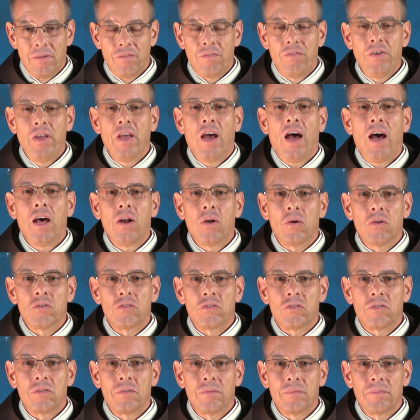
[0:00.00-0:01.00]

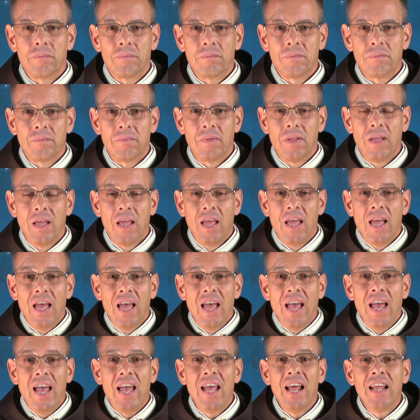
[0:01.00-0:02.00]
Fijaros,
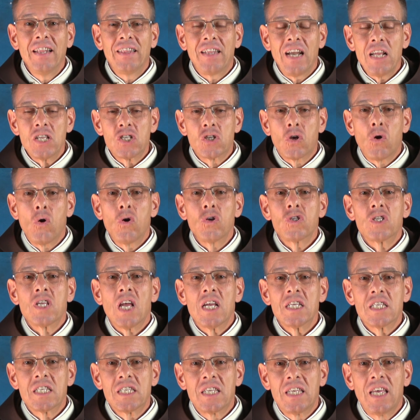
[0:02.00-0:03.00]
eran tres
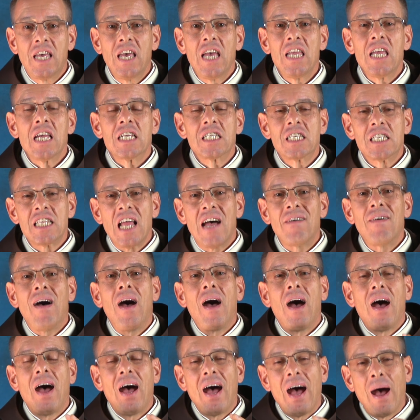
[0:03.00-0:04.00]
cosas que ella
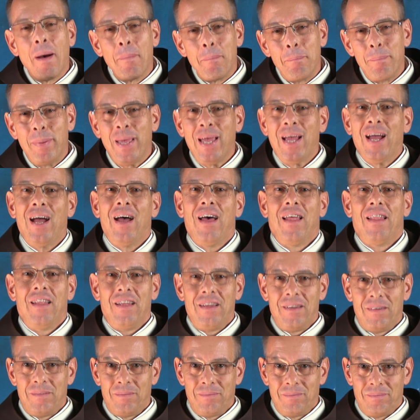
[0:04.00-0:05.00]
estaba
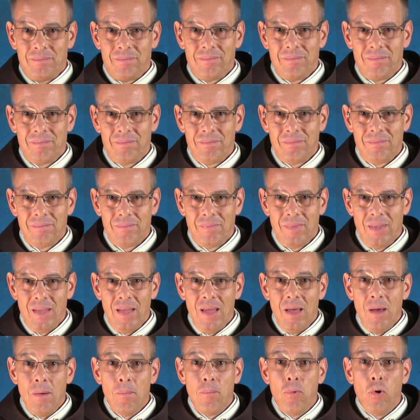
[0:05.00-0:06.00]
apegada.
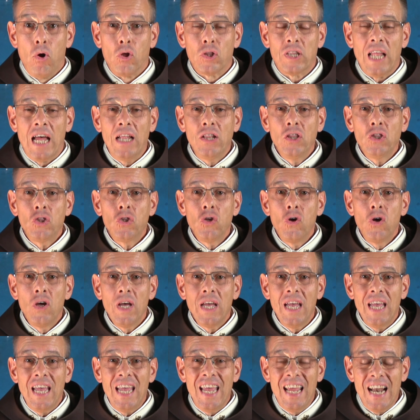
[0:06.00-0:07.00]
Por lo
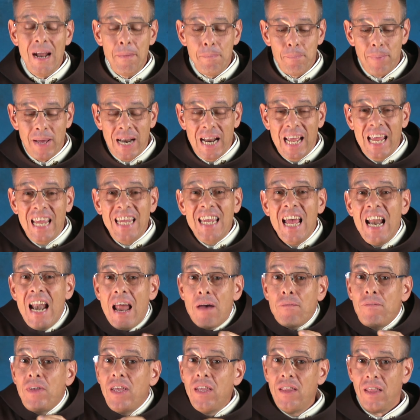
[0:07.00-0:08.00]
tanto, era para ella
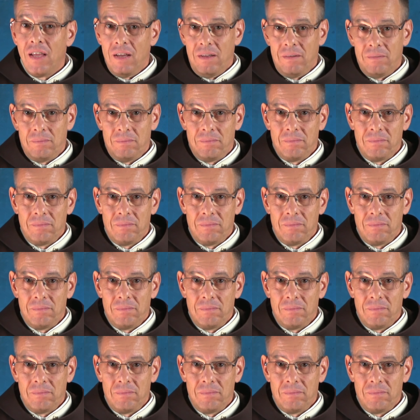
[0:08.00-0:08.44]
la vida.